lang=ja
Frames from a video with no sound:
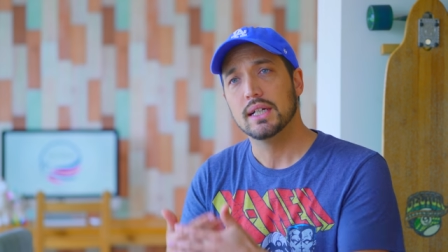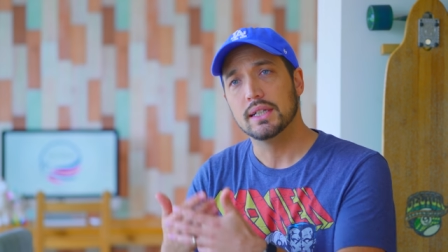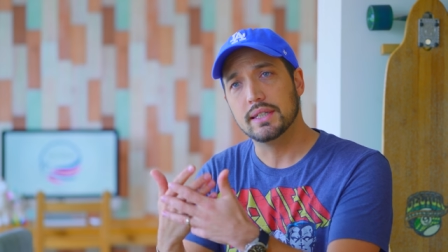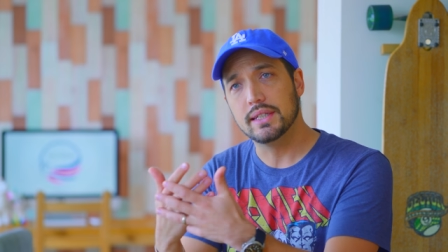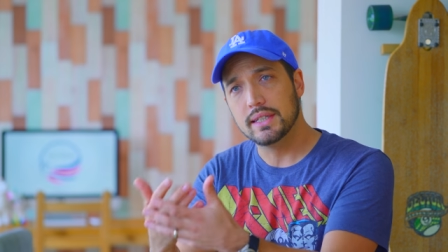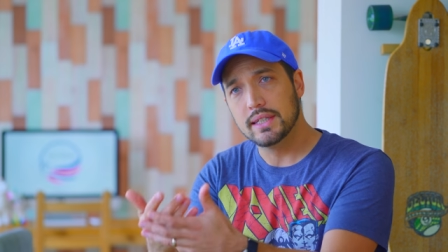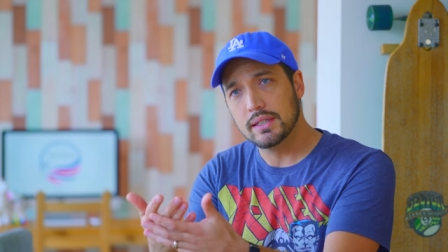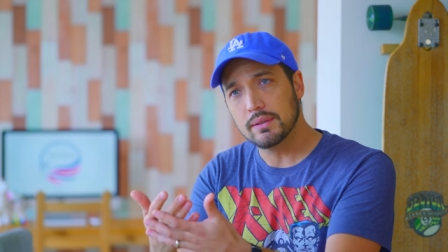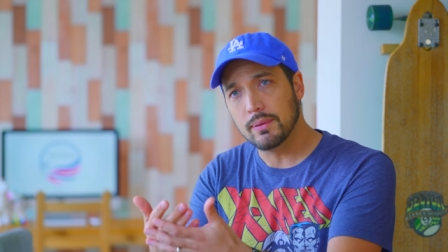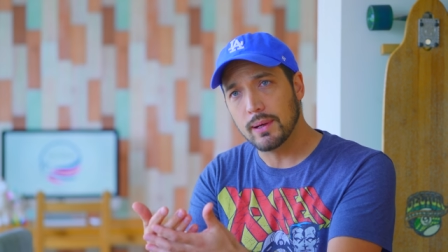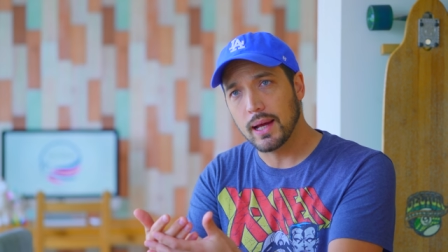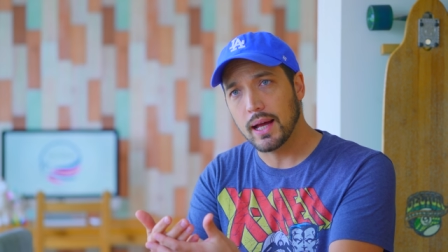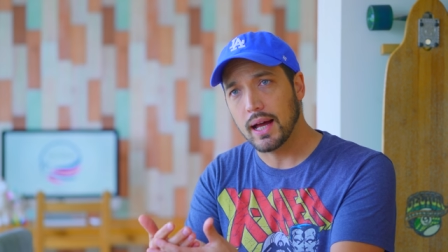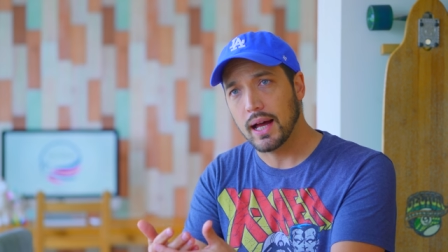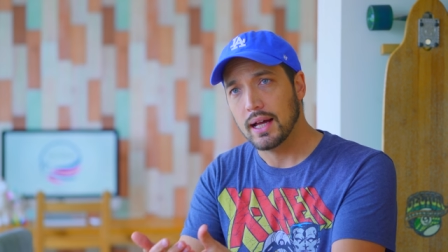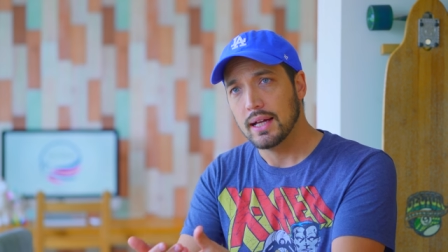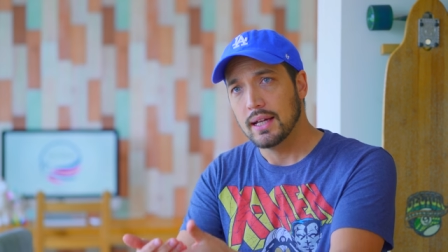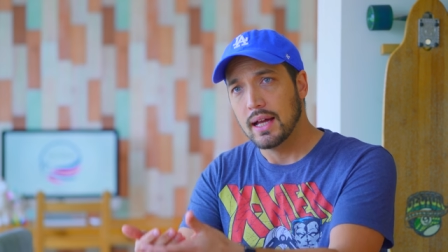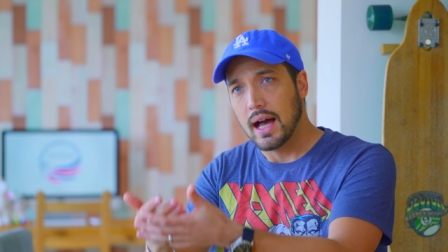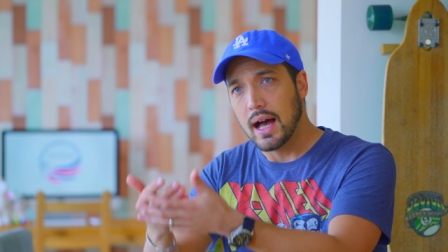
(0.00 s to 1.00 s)
実
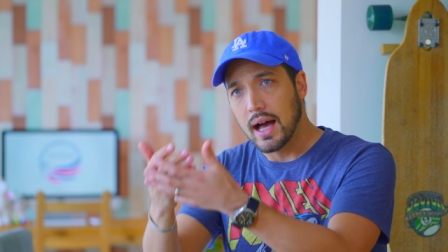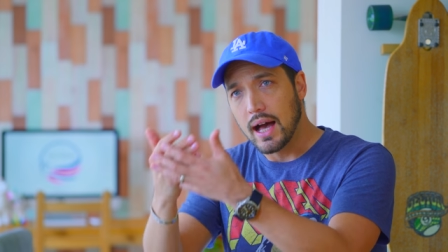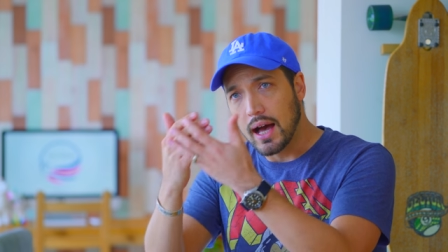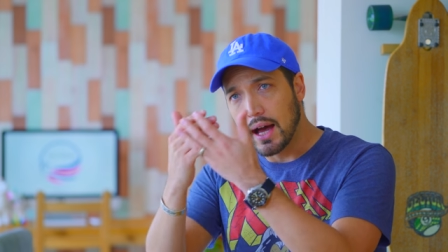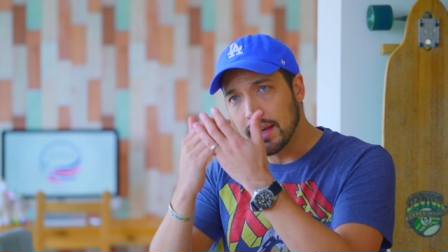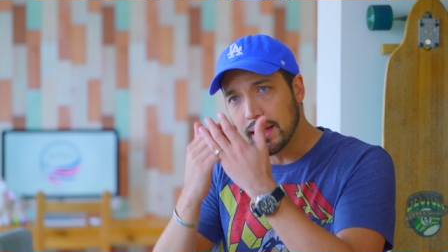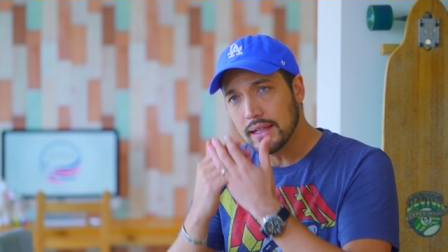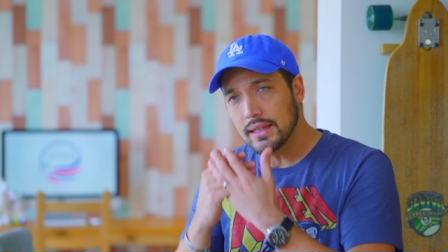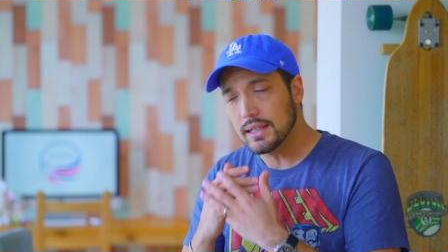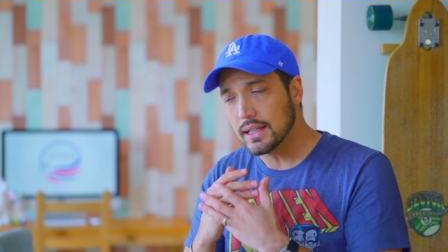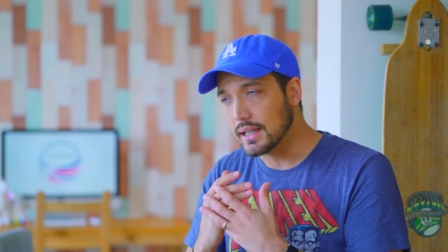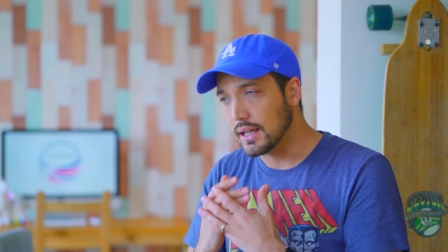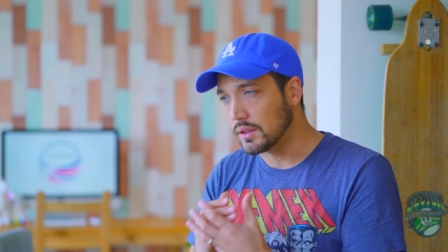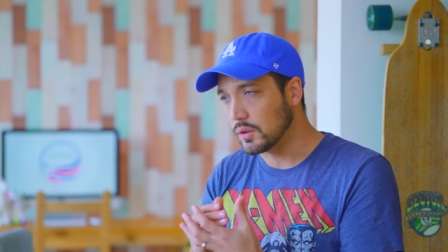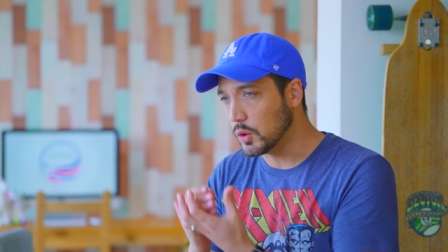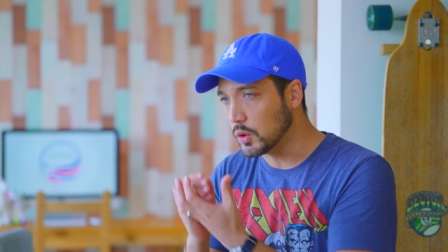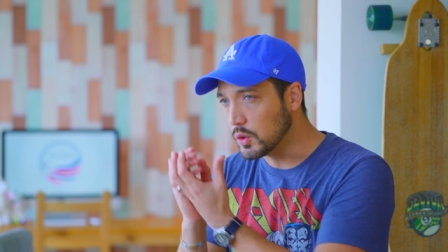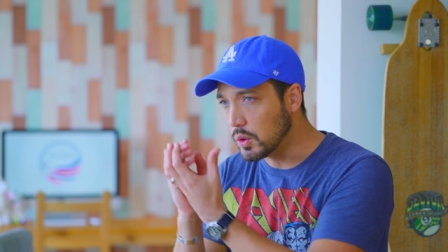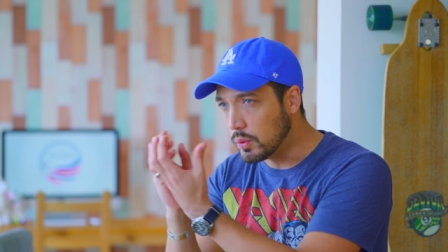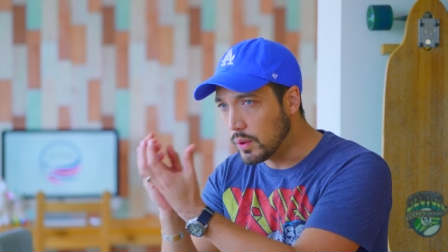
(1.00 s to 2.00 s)
はあなたが
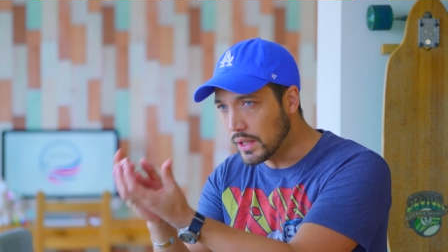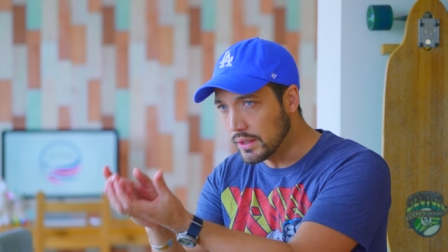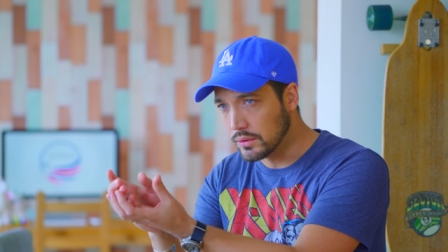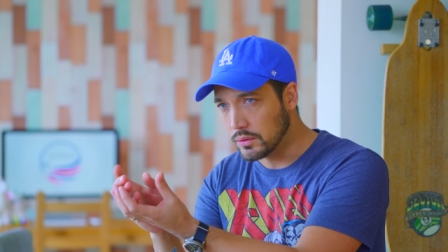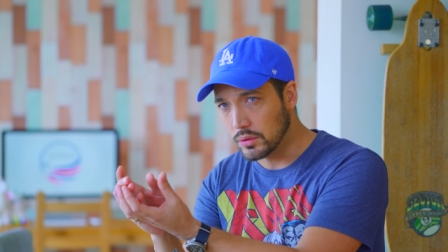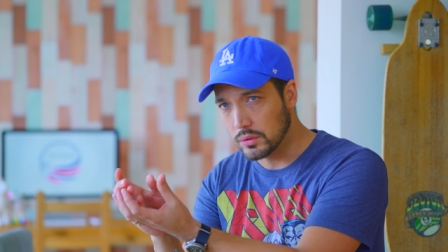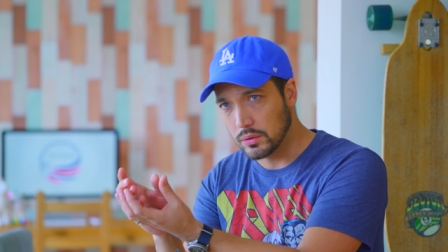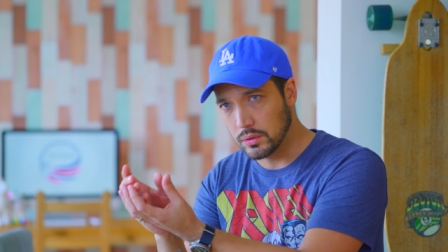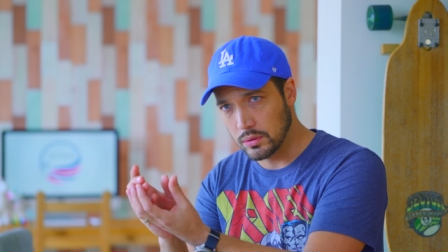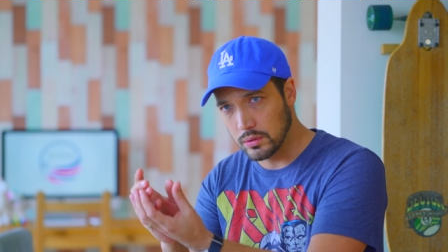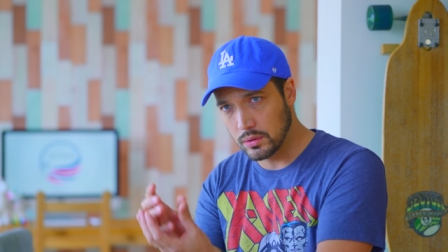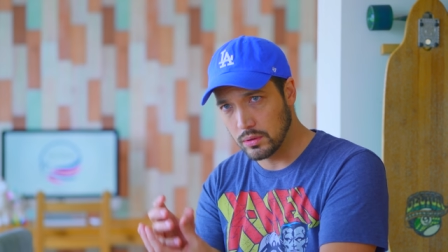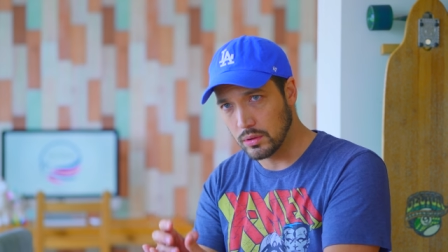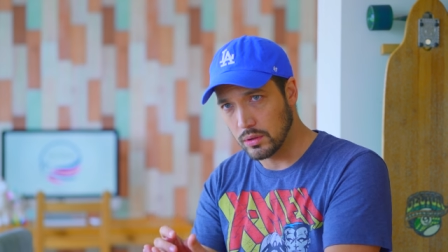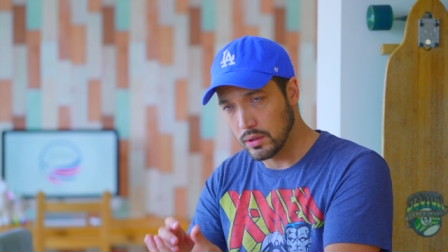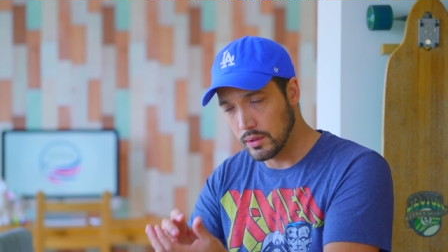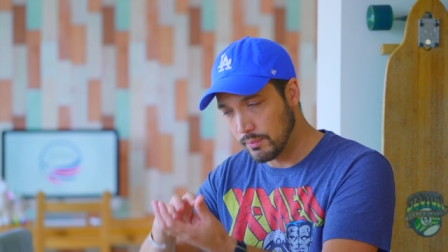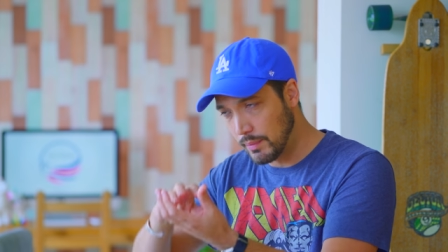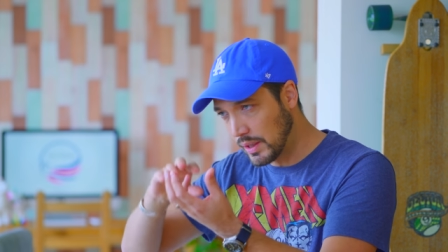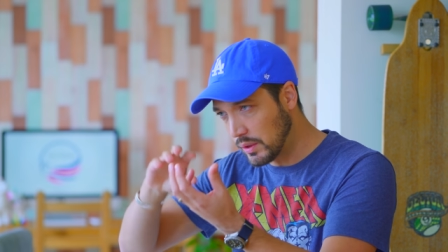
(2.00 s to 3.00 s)
断ること
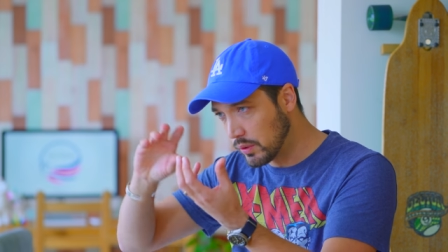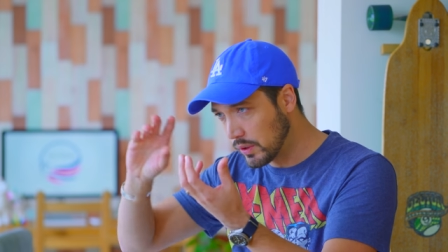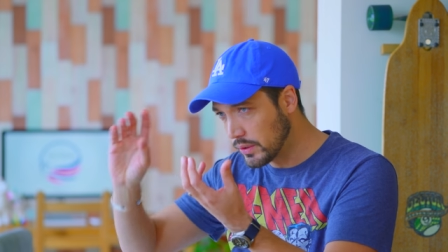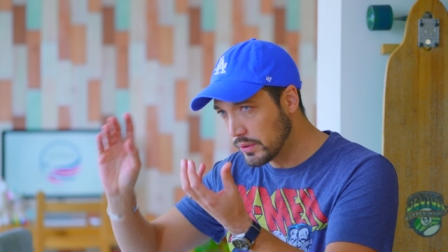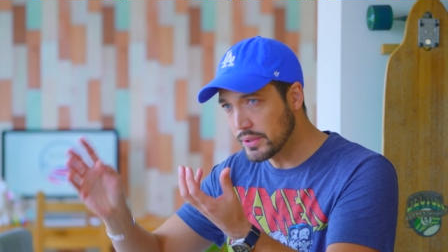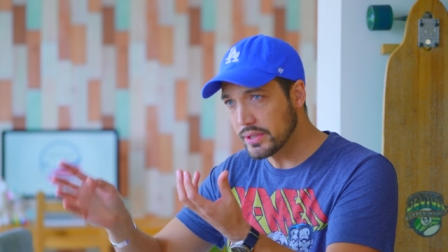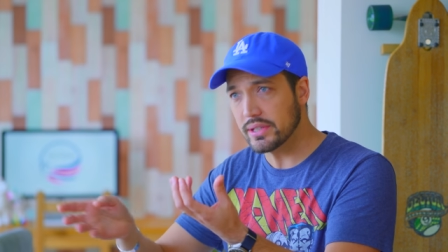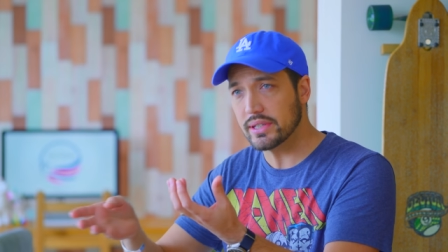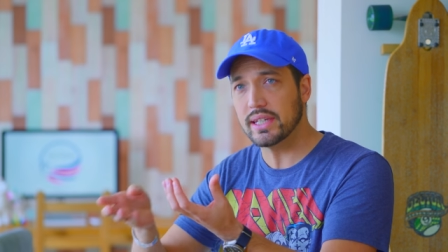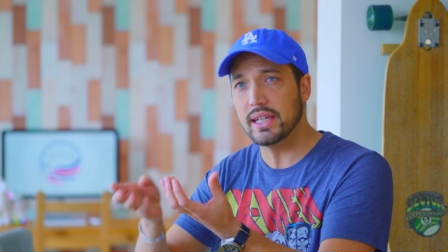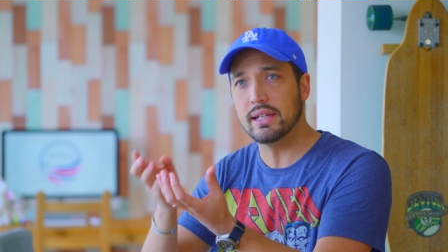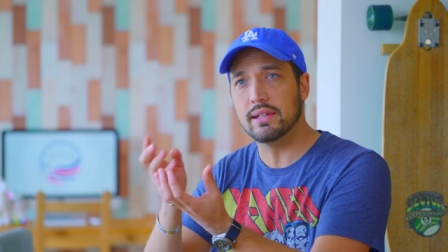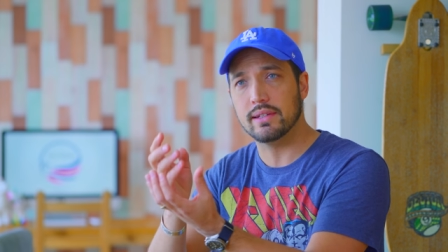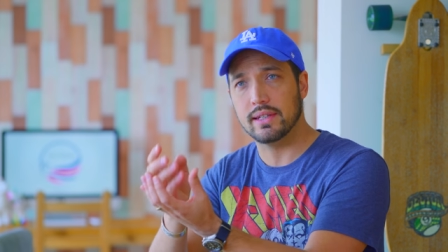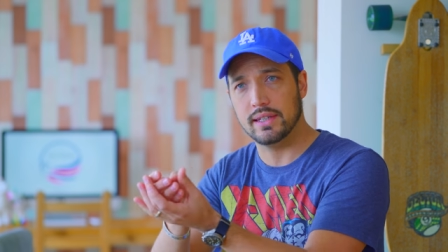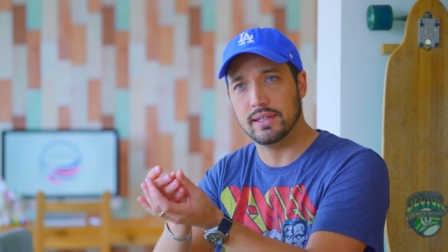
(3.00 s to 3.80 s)
を、これをスキル